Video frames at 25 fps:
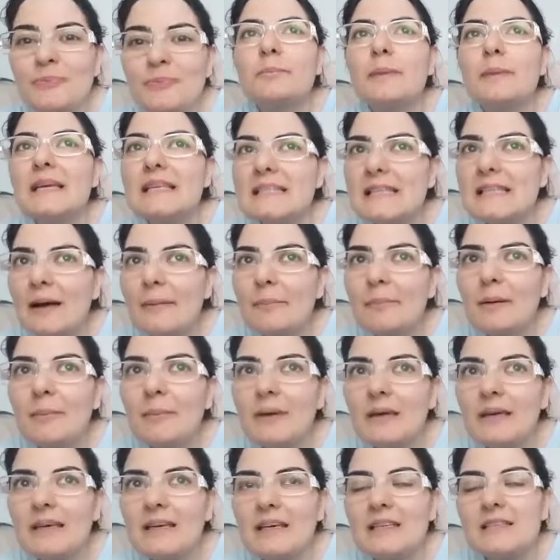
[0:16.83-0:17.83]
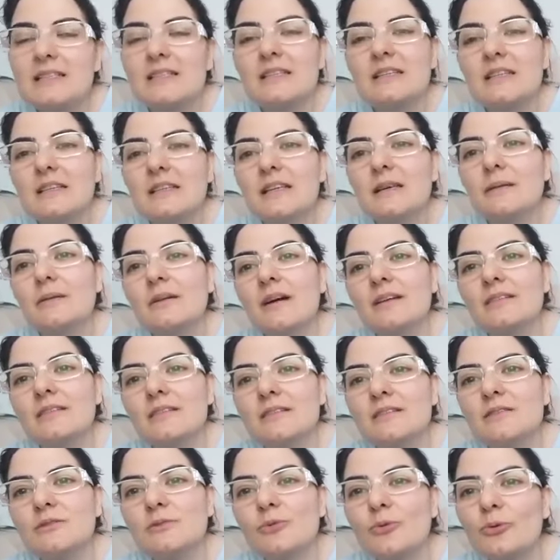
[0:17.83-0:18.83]
Beslenmeme kesinlikle bir
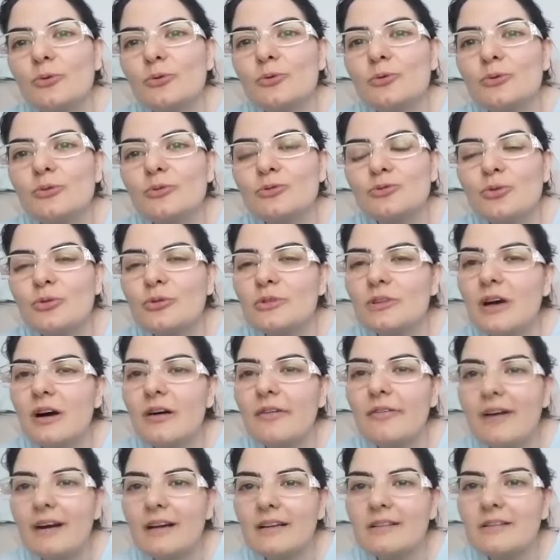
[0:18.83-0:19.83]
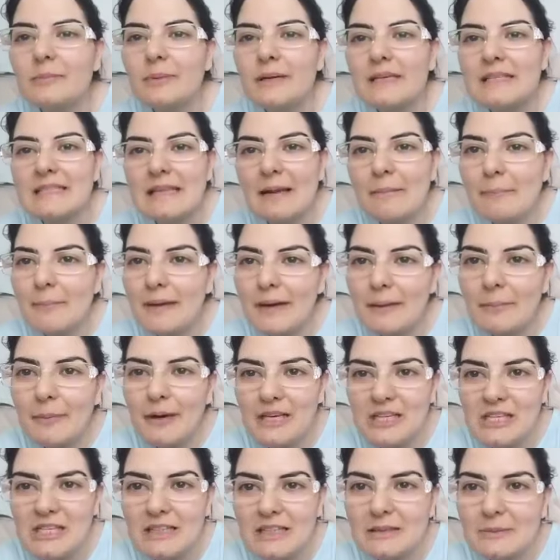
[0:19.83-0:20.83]
katkısı oldu. Çok daha farklı beslenmeye
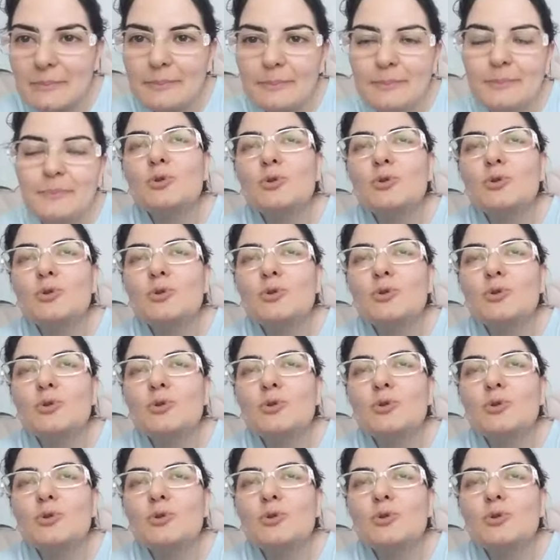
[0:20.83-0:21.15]
başladım.